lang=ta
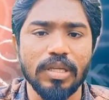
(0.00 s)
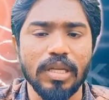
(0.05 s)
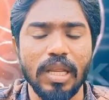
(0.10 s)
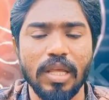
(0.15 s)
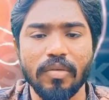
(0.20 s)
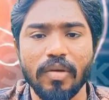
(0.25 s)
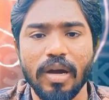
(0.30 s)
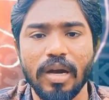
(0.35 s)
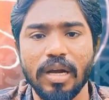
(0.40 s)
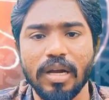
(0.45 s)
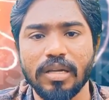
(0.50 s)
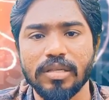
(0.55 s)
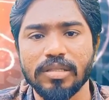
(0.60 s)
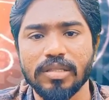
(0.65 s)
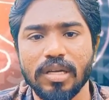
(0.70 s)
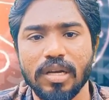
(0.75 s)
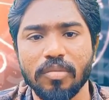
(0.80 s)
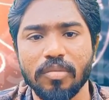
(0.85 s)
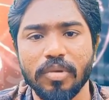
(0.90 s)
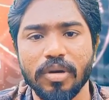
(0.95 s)
இணைவாக
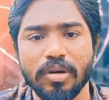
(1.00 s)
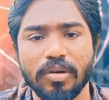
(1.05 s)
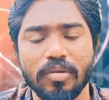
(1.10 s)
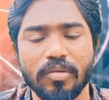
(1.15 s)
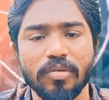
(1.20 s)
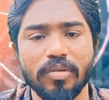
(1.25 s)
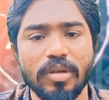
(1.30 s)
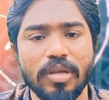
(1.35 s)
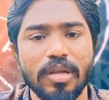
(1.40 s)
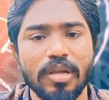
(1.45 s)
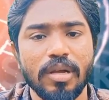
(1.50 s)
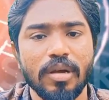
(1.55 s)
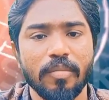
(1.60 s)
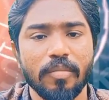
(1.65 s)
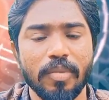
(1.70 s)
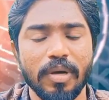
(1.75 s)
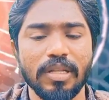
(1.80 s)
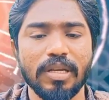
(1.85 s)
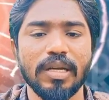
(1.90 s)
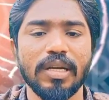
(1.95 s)
கன்சிடர் பண்ணணும்
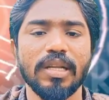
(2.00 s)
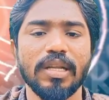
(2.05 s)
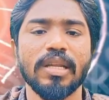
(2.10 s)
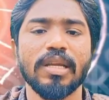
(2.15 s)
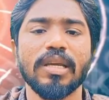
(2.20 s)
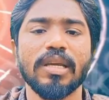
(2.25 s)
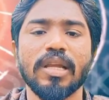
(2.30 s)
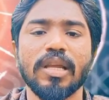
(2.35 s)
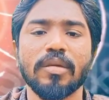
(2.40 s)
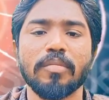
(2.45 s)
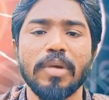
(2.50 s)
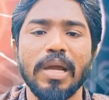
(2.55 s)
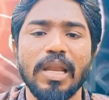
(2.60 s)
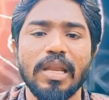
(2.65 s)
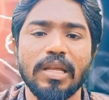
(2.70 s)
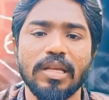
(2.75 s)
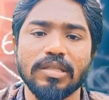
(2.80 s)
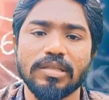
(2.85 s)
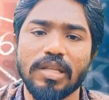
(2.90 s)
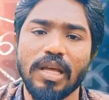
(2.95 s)
பதினெட்டு டிகிரிக்கு
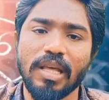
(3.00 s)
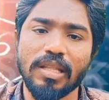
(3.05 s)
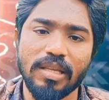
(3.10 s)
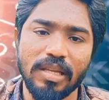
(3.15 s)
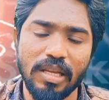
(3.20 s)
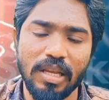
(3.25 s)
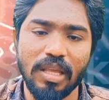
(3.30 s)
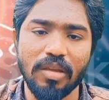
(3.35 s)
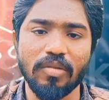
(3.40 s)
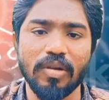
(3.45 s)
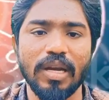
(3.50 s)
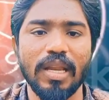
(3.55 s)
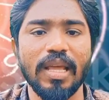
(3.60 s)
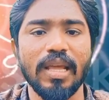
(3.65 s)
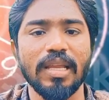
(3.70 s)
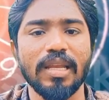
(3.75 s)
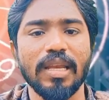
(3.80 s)
மேல இருந்தா அது இணைவுகளே